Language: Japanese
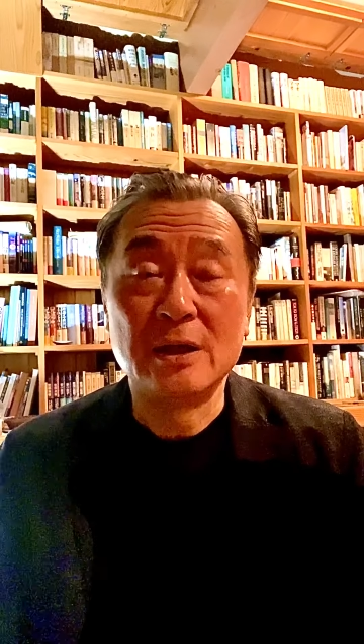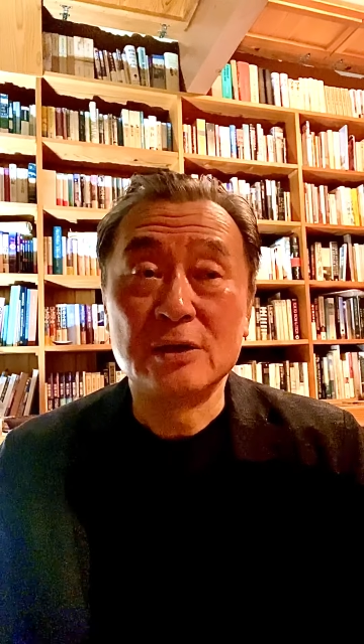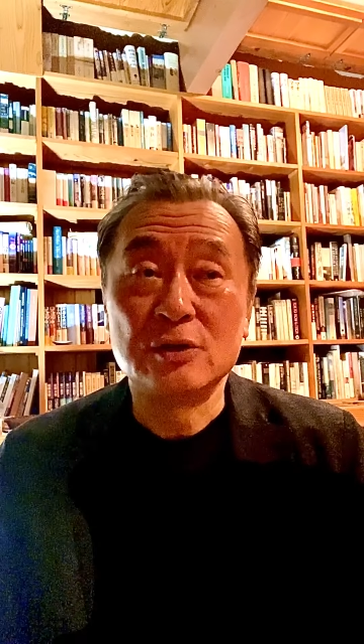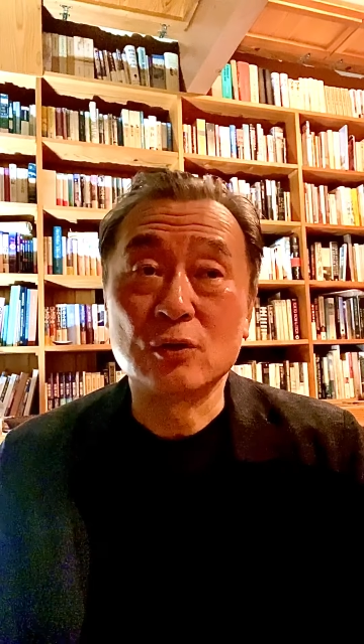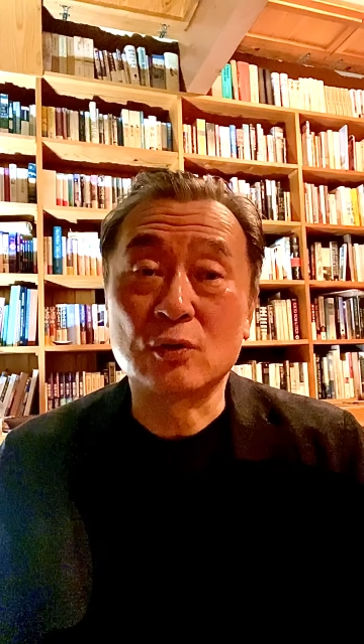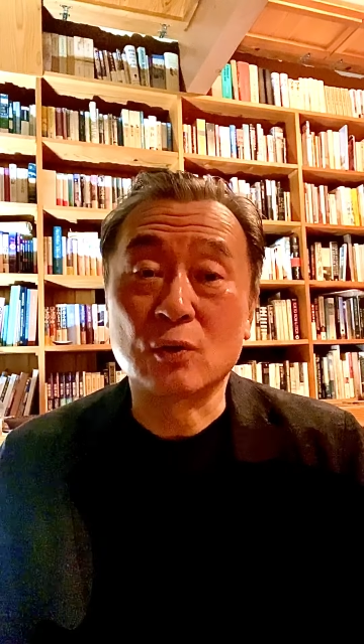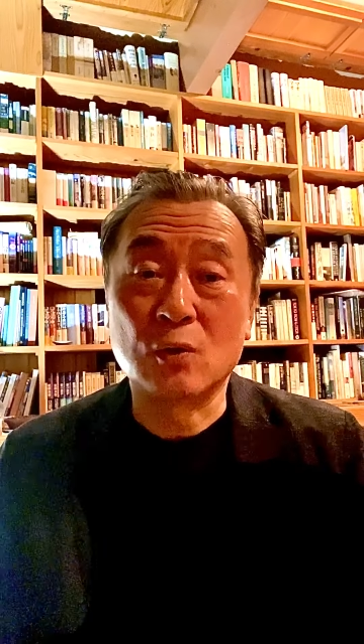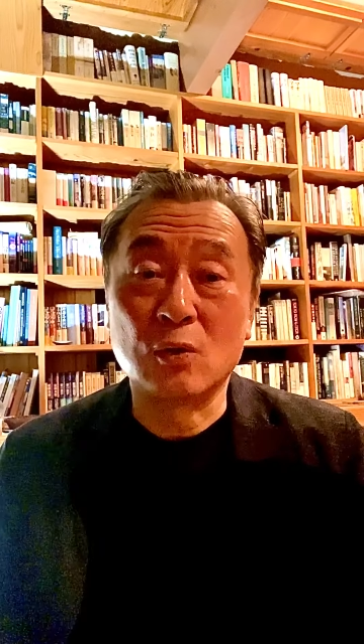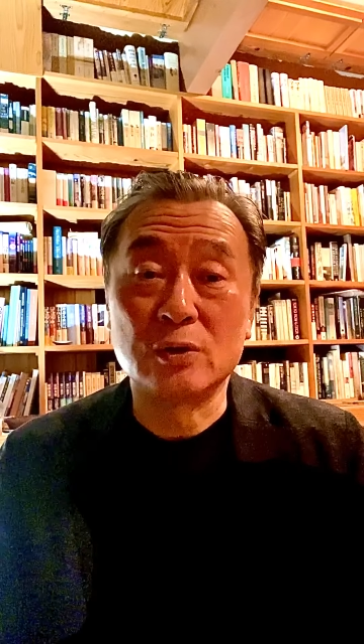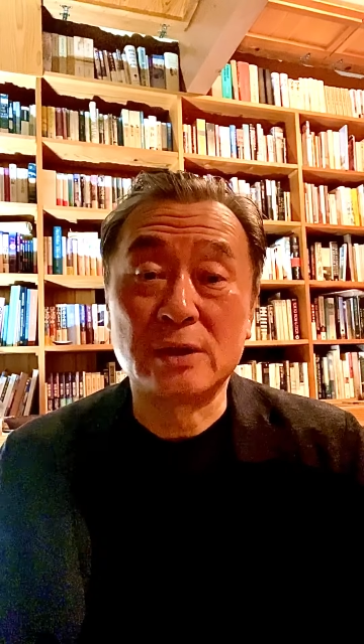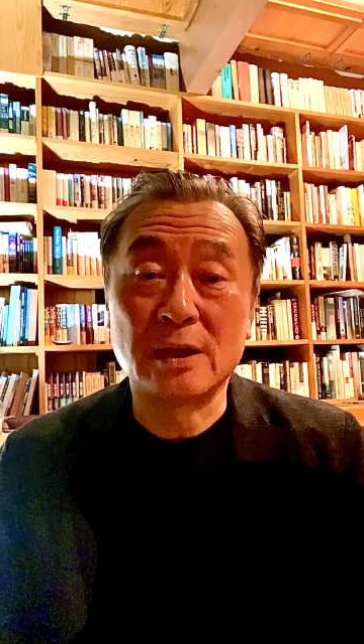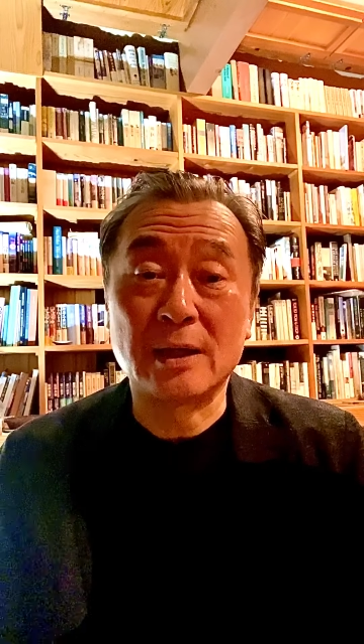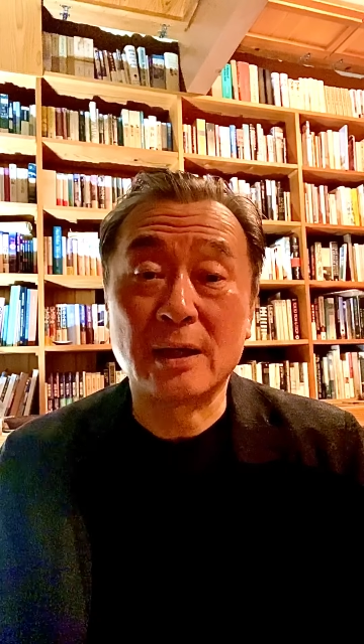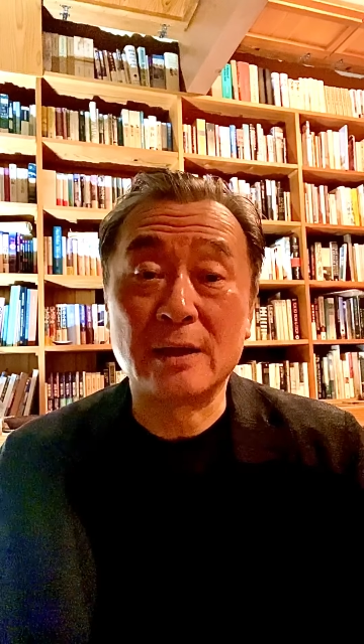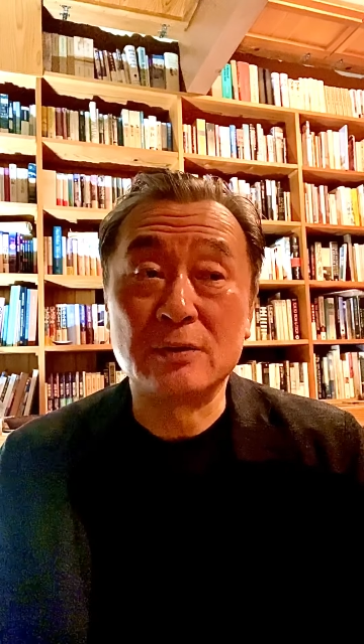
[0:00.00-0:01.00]
ちょっと
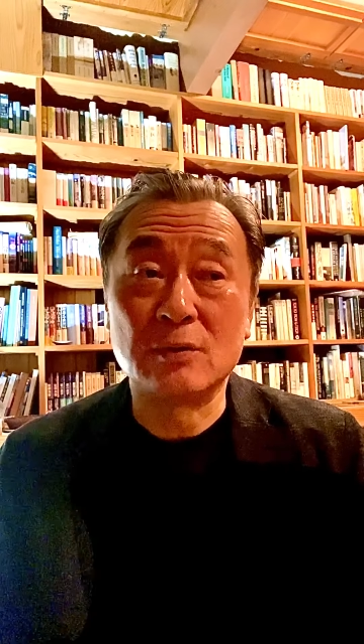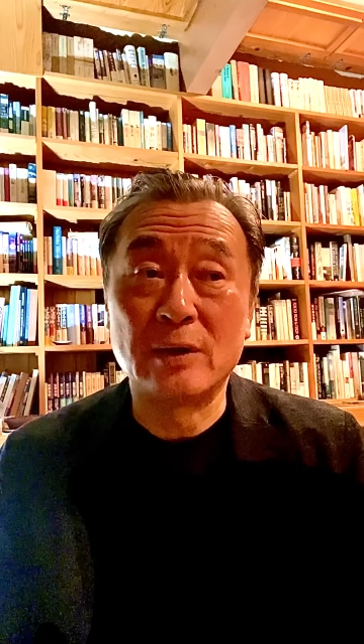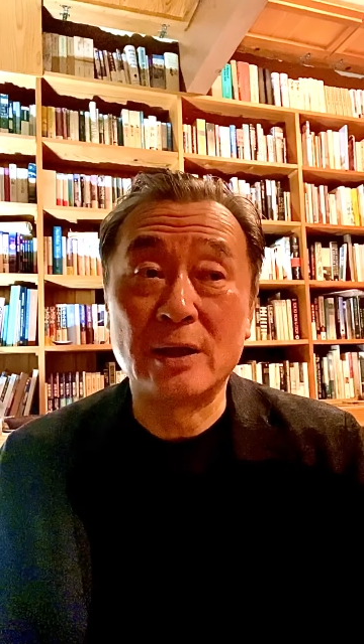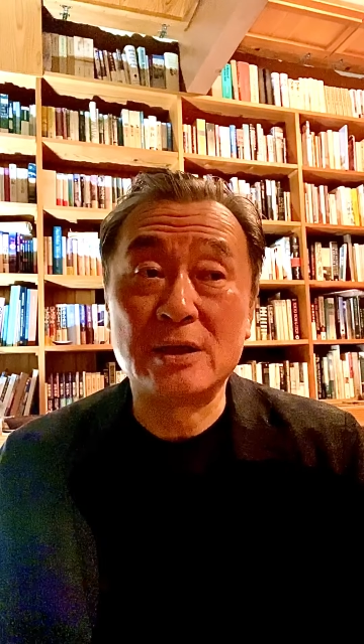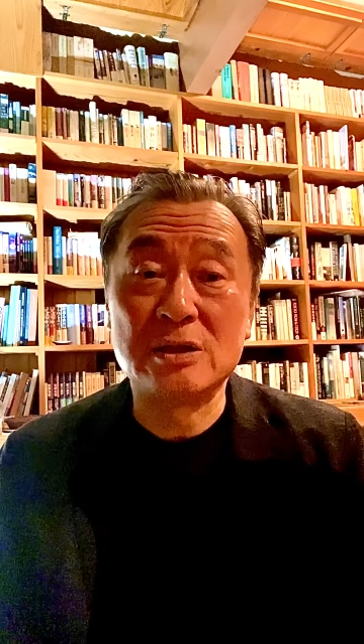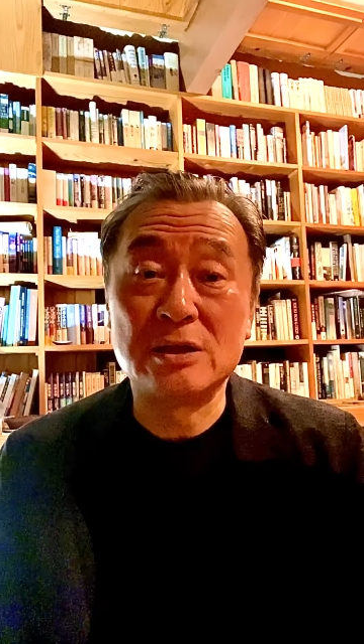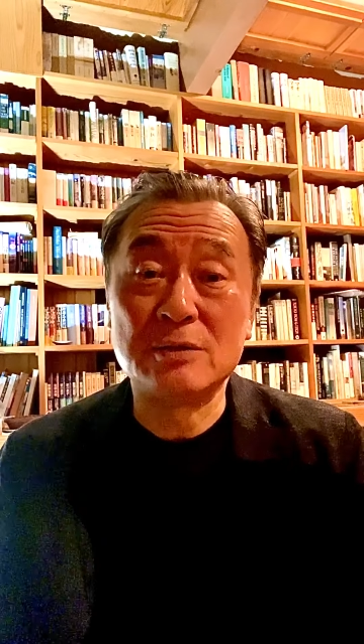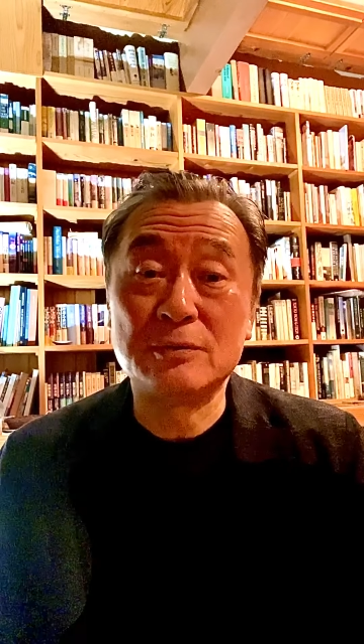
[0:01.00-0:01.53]
世界の歴史に